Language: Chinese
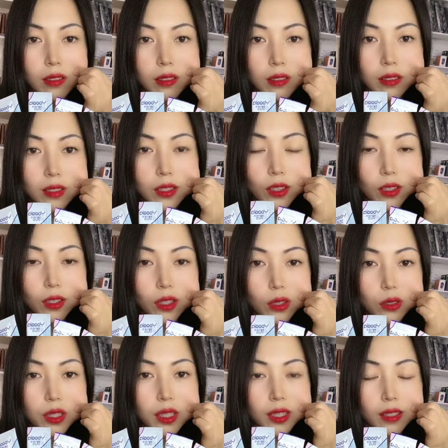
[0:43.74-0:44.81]
想掉
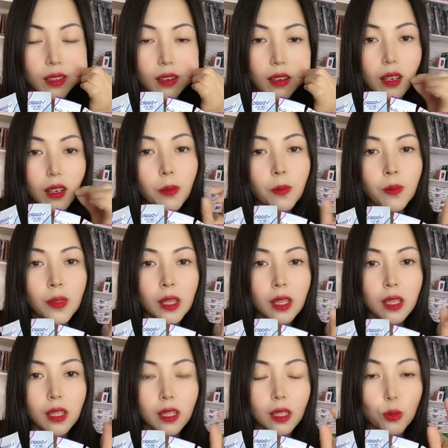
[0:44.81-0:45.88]
这个的啊，
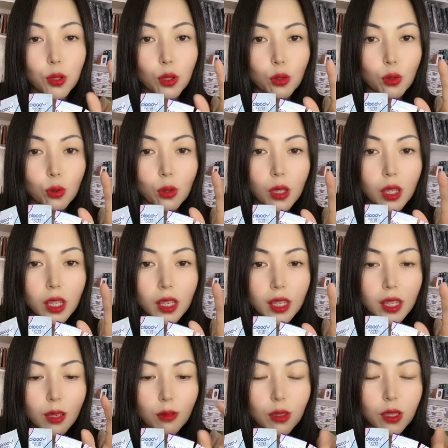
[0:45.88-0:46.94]
你们要多喝一
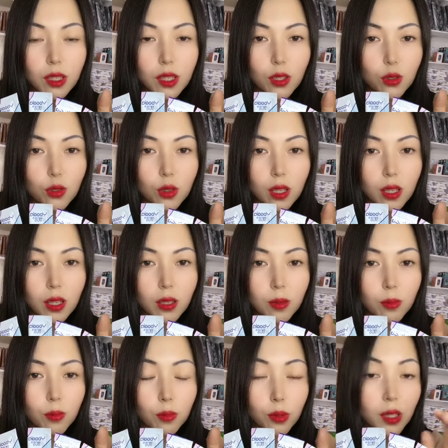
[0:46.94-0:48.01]
点温热水，
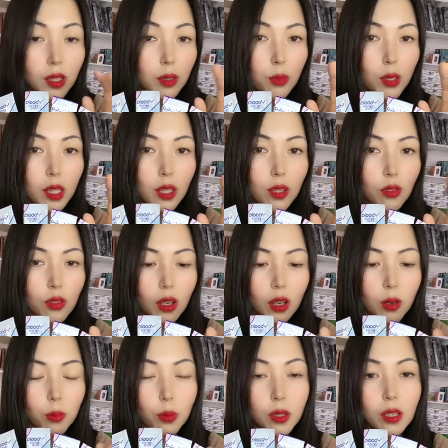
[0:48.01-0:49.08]
不能不喝水啊，
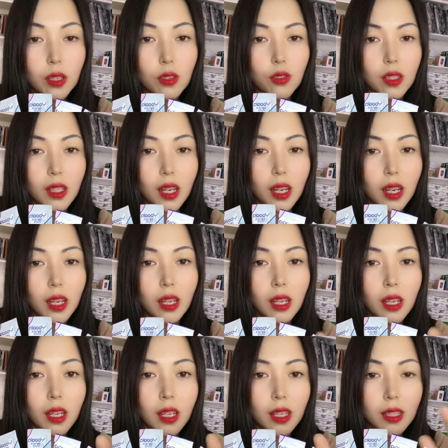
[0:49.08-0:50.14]
不喝水它
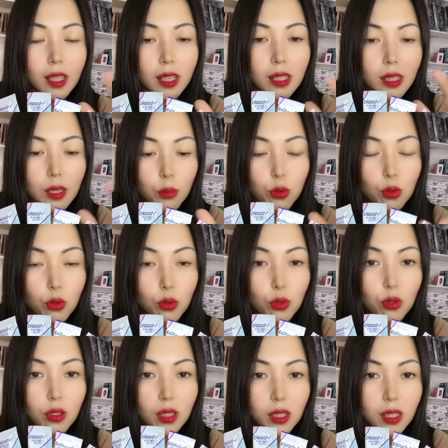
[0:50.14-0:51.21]
代谢不出去
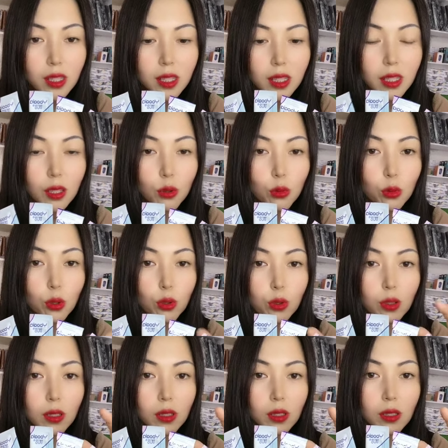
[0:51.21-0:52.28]
你的那些多余的，
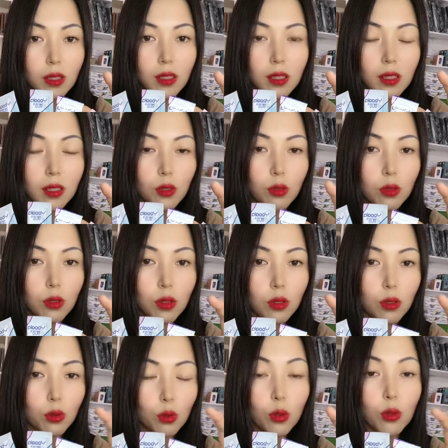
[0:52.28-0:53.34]
就是
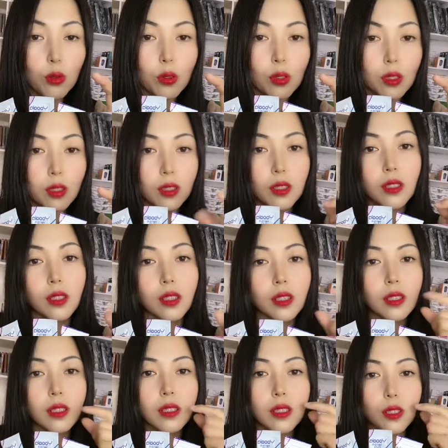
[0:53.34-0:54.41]
多余的
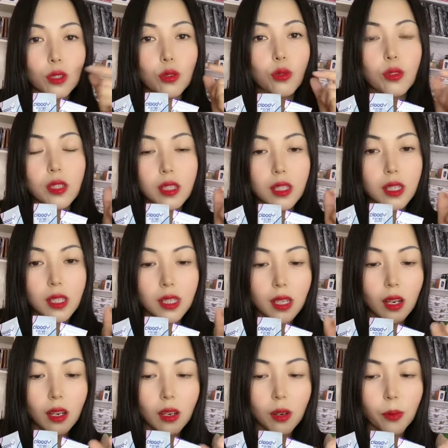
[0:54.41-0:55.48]
油脂这些
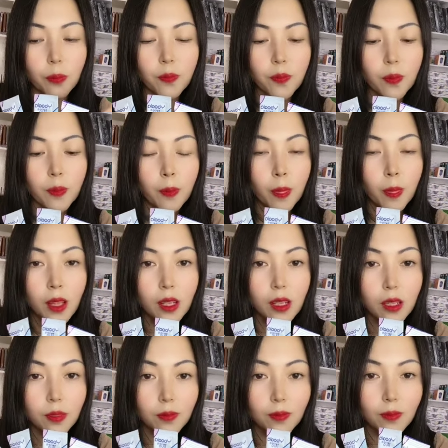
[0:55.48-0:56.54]
啊。
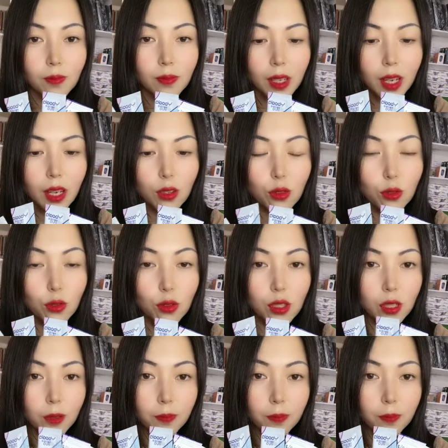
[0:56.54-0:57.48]
嗯，还有就是